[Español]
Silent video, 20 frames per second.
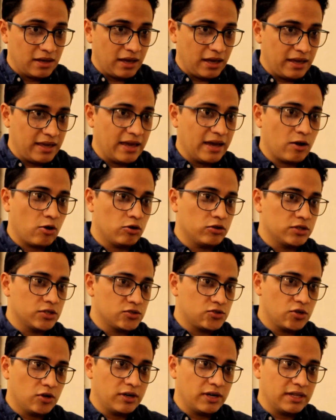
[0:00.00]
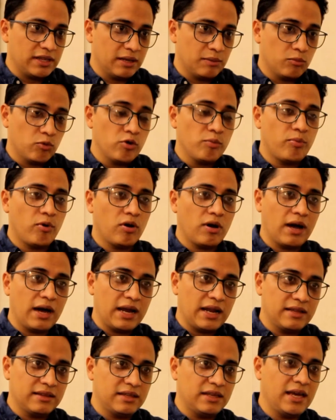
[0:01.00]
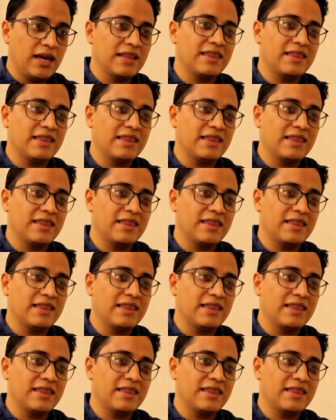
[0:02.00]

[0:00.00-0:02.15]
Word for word: y en condiciones de muy poca garantía